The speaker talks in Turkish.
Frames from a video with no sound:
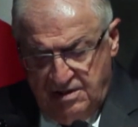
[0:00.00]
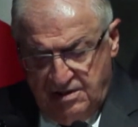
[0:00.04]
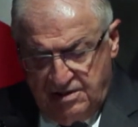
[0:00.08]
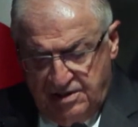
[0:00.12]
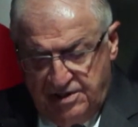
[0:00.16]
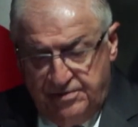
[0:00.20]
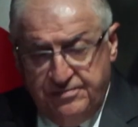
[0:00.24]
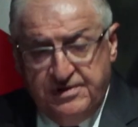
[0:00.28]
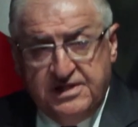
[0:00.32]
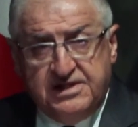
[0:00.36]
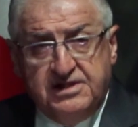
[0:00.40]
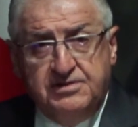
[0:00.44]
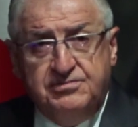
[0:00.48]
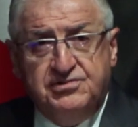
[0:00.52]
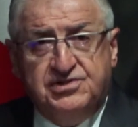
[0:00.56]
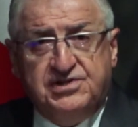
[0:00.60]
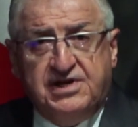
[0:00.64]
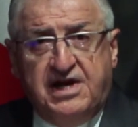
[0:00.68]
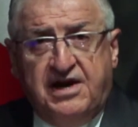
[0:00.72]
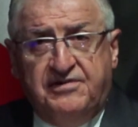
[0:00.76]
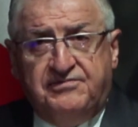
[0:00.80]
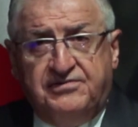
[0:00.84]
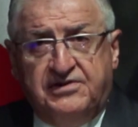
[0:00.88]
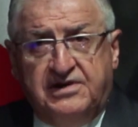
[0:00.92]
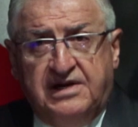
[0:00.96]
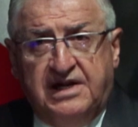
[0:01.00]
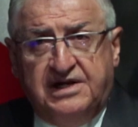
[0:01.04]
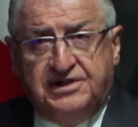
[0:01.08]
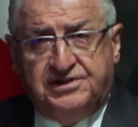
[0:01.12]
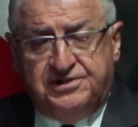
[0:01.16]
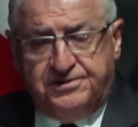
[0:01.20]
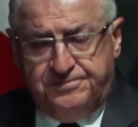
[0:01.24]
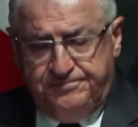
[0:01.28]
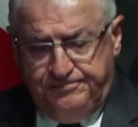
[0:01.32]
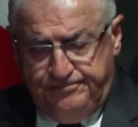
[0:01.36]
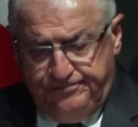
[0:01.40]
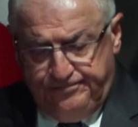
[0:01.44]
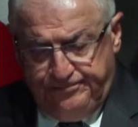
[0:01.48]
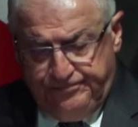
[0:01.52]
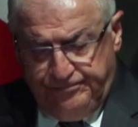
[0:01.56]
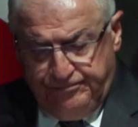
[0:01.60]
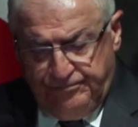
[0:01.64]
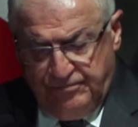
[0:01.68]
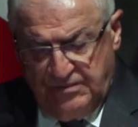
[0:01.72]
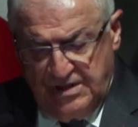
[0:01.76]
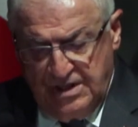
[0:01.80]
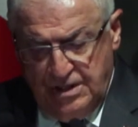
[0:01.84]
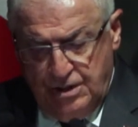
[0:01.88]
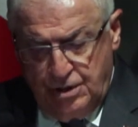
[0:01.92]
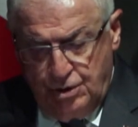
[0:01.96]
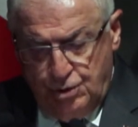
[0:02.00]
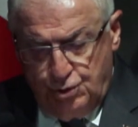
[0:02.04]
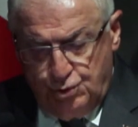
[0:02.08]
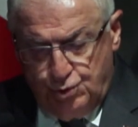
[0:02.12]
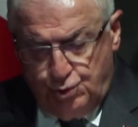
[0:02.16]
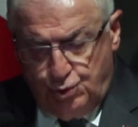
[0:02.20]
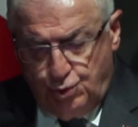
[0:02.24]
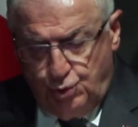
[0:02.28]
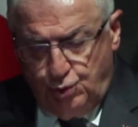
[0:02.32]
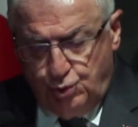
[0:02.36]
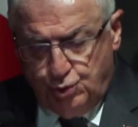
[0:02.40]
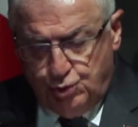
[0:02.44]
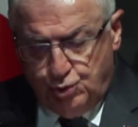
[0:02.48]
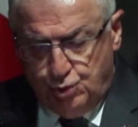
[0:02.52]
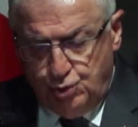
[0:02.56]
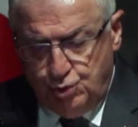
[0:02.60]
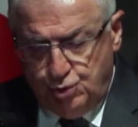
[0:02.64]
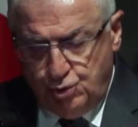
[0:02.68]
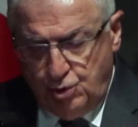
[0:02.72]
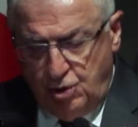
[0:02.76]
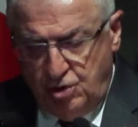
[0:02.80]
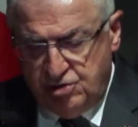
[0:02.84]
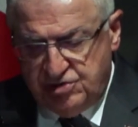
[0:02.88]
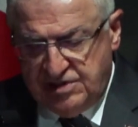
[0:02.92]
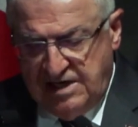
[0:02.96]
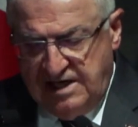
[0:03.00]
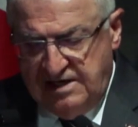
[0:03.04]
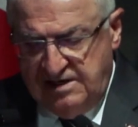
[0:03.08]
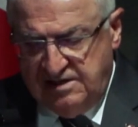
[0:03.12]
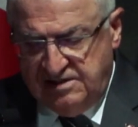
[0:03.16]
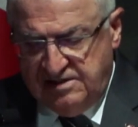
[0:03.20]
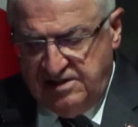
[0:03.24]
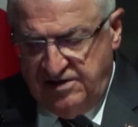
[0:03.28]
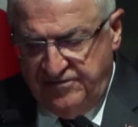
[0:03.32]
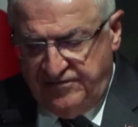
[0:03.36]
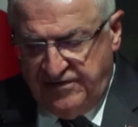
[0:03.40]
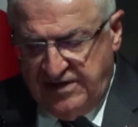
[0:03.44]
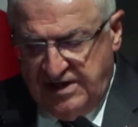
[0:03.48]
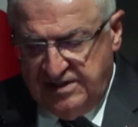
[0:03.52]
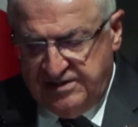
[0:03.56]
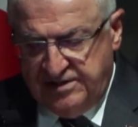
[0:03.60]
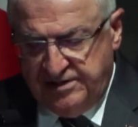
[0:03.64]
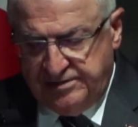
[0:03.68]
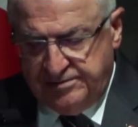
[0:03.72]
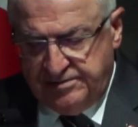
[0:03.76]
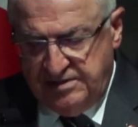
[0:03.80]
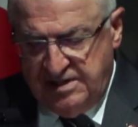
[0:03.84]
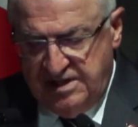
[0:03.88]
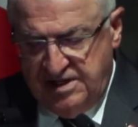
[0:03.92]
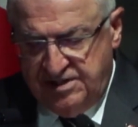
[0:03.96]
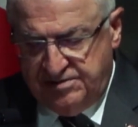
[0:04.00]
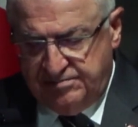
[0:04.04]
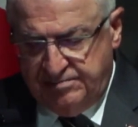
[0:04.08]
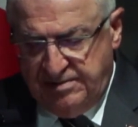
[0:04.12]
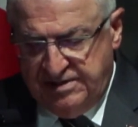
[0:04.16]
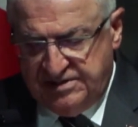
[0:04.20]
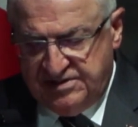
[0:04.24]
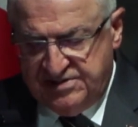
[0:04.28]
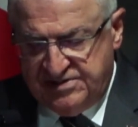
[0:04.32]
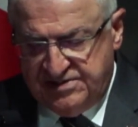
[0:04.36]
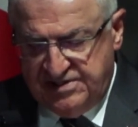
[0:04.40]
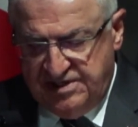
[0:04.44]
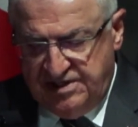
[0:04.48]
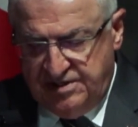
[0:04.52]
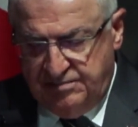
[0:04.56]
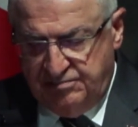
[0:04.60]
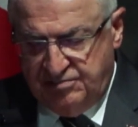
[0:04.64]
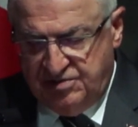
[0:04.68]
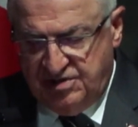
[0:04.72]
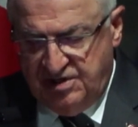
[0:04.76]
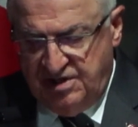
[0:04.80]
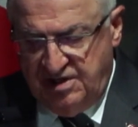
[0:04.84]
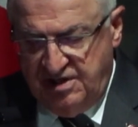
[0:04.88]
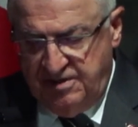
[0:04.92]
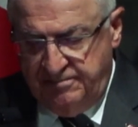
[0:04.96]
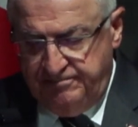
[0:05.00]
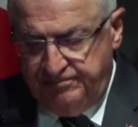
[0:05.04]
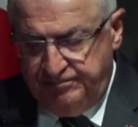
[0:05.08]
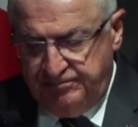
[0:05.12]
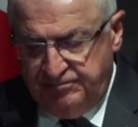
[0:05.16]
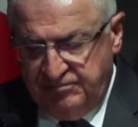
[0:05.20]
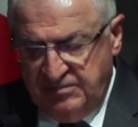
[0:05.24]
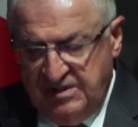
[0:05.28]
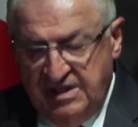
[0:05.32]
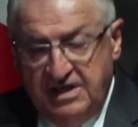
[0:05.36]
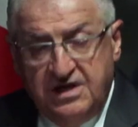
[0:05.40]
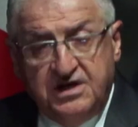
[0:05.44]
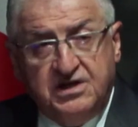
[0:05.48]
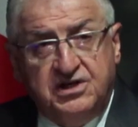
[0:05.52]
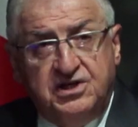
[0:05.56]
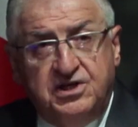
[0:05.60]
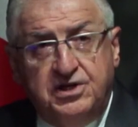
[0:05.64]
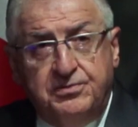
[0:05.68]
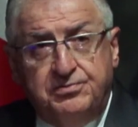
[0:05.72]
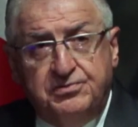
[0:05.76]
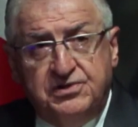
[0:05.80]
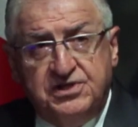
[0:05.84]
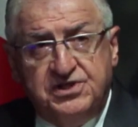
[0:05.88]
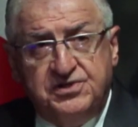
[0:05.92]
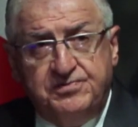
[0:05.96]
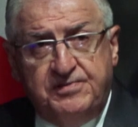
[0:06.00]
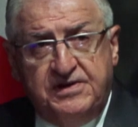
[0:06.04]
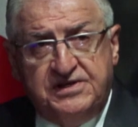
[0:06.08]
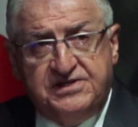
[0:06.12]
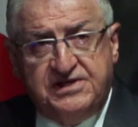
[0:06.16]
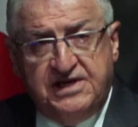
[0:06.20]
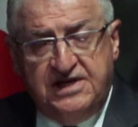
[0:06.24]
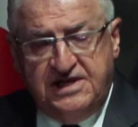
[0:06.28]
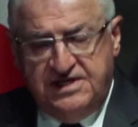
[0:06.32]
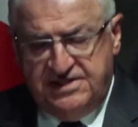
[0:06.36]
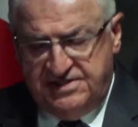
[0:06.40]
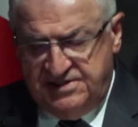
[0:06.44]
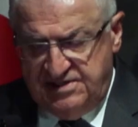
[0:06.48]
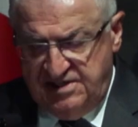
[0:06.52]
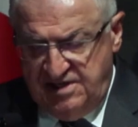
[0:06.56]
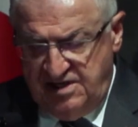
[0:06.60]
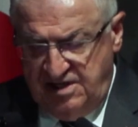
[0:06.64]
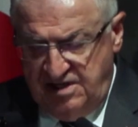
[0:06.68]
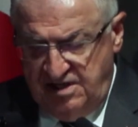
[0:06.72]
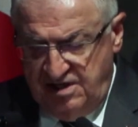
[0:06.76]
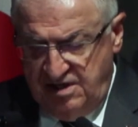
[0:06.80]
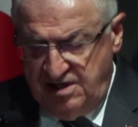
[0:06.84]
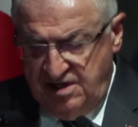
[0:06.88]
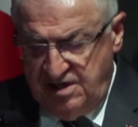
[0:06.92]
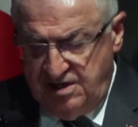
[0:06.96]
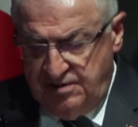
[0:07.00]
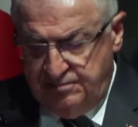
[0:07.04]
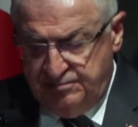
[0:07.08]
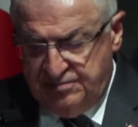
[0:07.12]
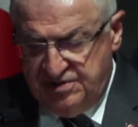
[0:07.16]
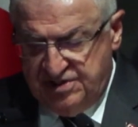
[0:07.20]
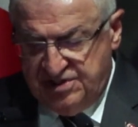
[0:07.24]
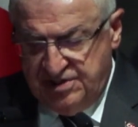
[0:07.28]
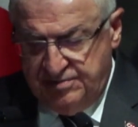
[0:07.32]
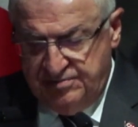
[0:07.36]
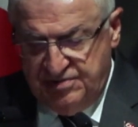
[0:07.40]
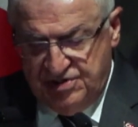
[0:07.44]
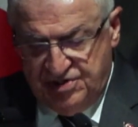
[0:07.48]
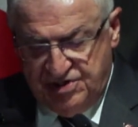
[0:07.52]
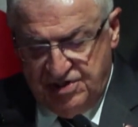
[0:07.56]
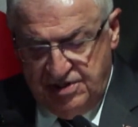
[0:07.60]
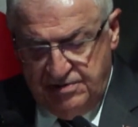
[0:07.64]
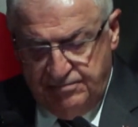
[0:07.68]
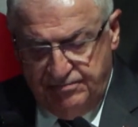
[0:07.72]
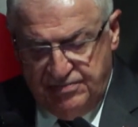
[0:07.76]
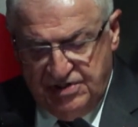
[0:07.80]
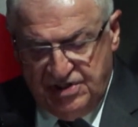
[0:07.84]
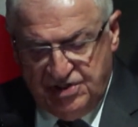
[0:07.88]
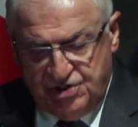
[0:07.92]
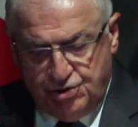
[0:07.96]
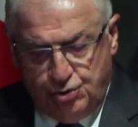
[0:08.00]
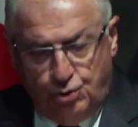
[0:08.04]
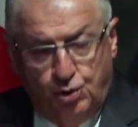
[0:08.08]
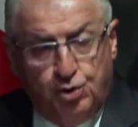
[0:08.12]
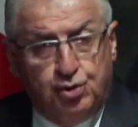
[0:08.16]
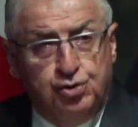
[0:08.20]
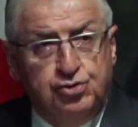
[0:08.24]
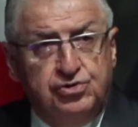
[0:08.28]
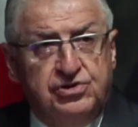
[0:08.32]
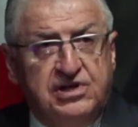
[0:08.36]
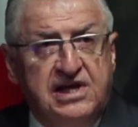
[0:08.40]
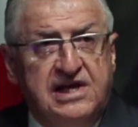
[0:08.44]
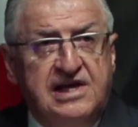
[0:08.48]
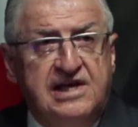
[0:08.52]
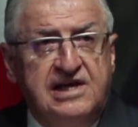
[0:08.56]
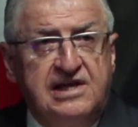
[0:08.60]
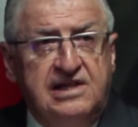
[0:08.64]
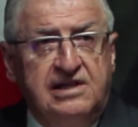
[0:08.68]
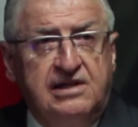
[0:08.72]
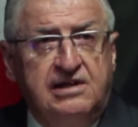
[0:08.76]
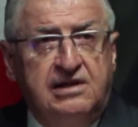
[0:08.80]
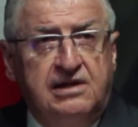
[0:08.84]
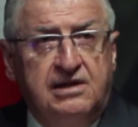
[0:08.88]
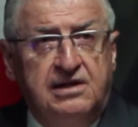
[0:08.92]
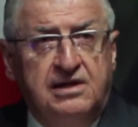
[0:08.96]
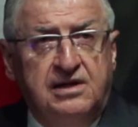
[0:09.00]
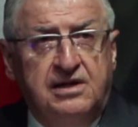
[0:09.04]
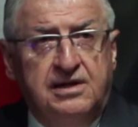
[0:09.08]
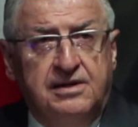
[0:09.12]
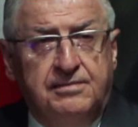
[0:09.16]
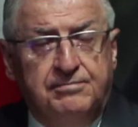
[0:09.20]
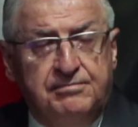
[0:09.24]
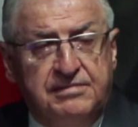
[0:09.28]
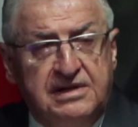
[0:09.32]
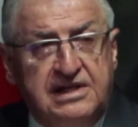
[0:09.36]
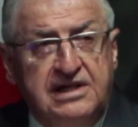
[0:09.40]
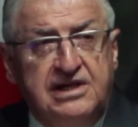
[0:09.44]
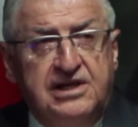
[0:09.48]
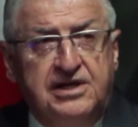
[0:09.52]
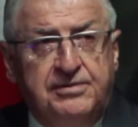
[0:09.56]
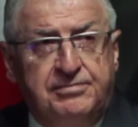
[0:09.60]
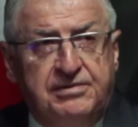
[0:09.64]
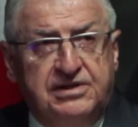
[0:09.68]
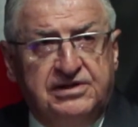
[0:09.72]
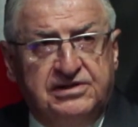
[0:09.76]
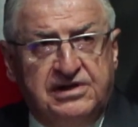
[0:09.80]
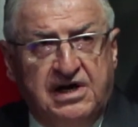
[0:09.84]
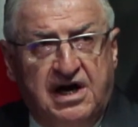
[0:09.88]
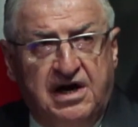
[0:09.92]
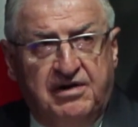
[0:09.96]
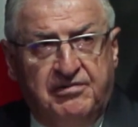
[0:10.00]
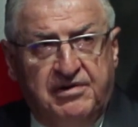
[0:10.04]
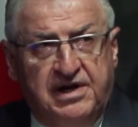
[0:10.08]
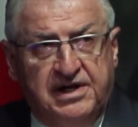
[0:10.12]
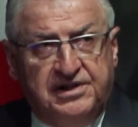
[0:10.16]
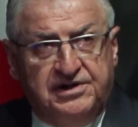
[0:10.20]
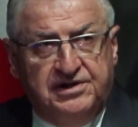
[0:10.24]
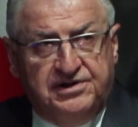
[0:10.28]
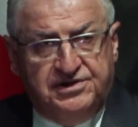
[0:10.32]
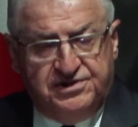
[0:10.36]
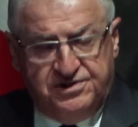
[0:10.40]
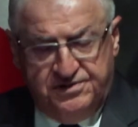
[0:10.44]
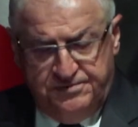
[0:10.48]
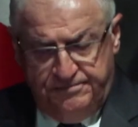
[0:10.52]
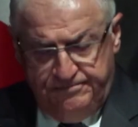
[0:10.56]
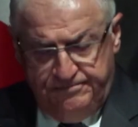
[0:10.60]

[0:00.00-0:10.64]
Kıymetli misafirler, şu hususu özellikle ifade etmek isterim ki Kıbrıs meselesi bizim için bir sorun değil, milli bir davadır.